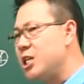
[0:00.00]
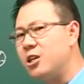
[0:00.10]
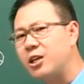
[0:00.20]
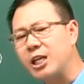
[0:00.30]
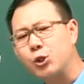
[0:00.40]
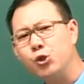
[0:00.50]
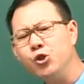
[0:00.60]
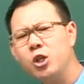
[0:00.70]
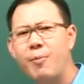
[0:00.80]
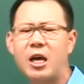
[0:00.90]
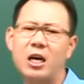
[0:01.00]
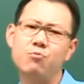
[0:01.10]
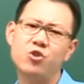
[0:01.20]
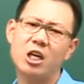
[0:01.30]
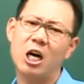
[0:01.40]
이렇게 순서배열한
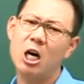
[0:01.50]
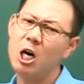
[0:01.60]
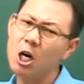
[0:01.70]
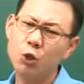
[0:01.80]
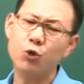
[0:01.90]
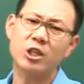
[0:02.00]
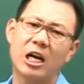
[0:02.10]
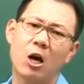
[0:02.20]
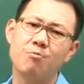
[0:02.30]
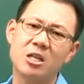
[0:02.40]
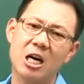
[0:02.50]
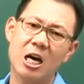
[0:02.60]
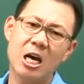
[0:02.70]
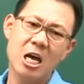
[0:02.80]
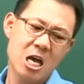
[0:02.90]
문제가 억수로 잘 나옵니다.